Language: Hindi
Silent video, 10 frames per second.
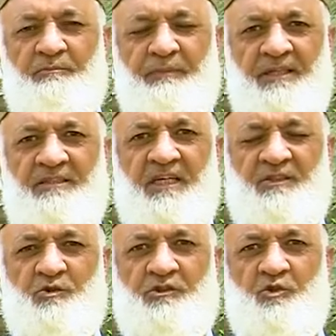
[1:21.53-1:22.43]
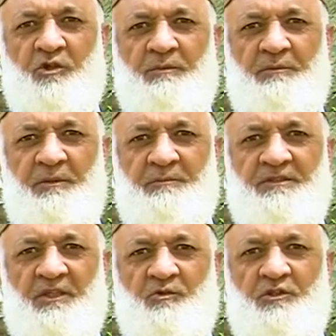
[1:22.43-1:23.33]
पहली शादी उसकी हरमत बीबी
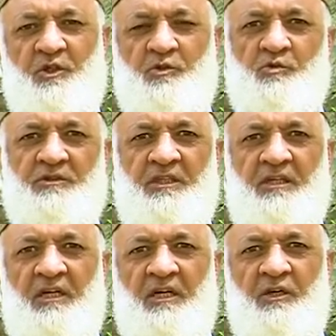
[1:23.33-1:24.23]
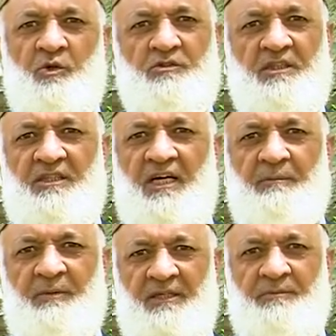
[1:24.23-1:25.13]
से हुई और दूसरी नुसर
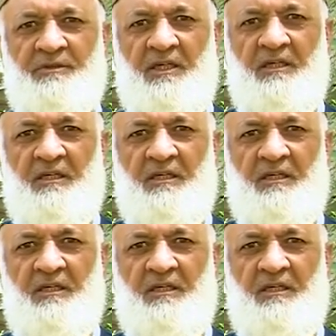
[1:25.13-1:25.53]
जहाँ बेगम से